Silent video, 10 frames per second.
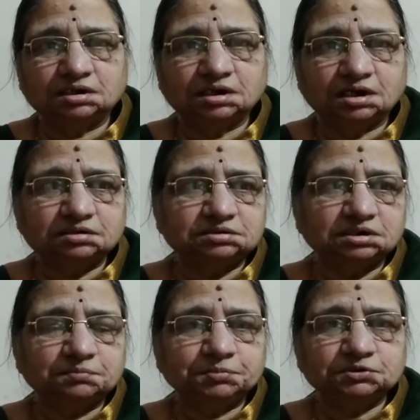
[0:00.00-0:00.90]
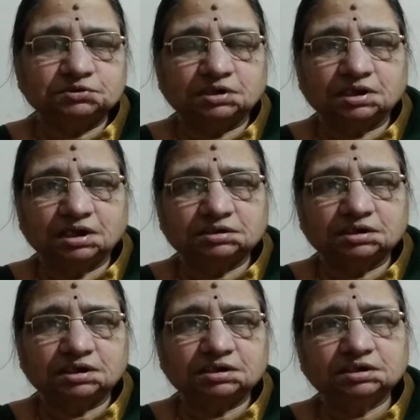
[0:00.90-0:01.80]
నాకు సరిపోదు కదా
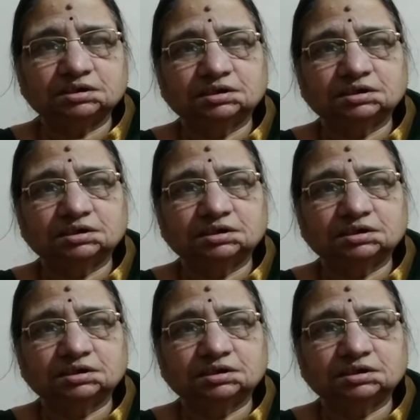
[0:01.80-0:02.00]
అందుకని